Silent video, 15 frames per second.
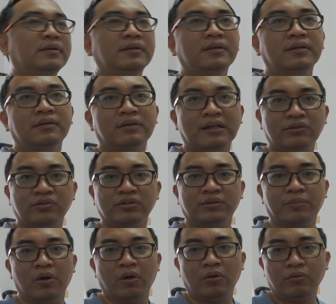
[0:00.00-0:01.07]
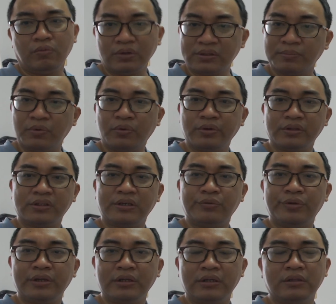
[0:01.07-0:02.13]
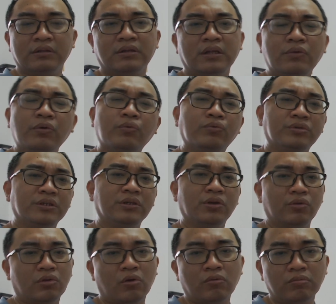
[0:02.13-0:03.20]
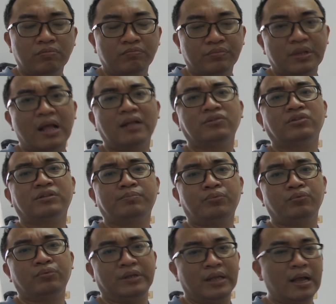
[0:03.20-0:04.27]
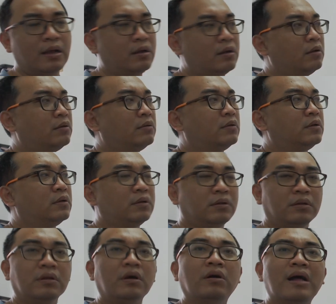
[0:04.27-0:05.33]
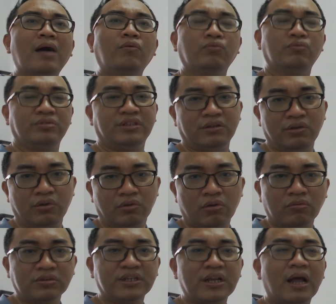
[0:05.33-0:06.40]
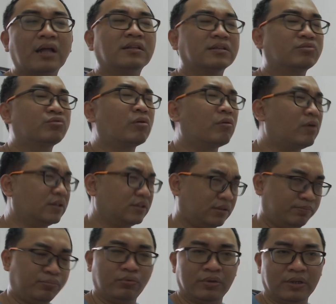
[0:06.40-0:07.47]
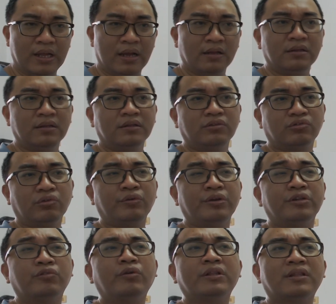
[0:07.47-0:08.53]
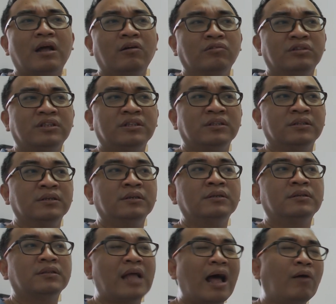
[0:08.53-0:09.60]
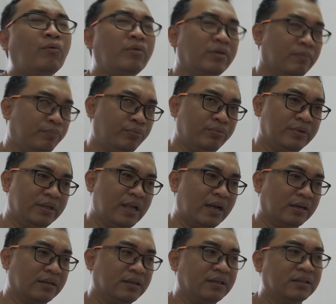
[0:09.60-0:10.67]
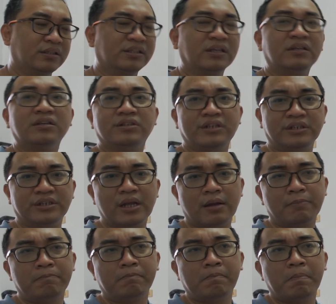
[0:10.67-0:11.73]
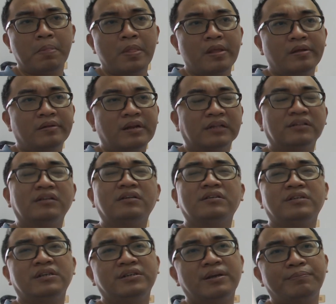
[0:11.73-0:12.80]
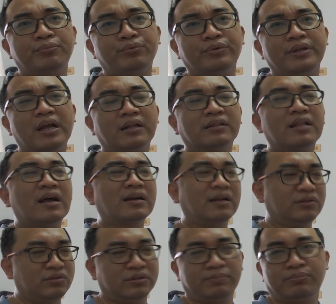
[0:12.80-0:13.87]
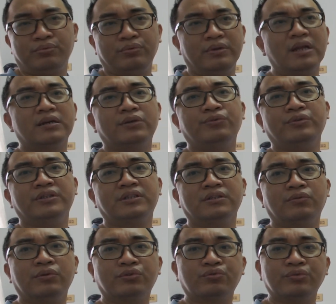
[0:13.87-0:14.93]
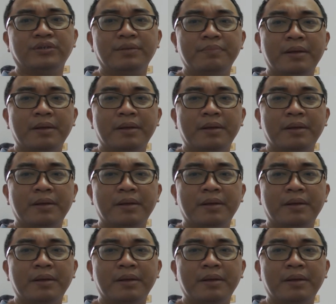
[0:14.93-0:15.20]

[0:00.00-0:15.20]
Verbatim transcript: 那就是什么？为什么会有这个原因？因为五行流通，它就是不一样，哦，它五行流通下的状况是不一样，所以会导致呢，它会有不一样的一个深刻现象，那深刻现象不一样，当然就是不一样的运势会出现嘛，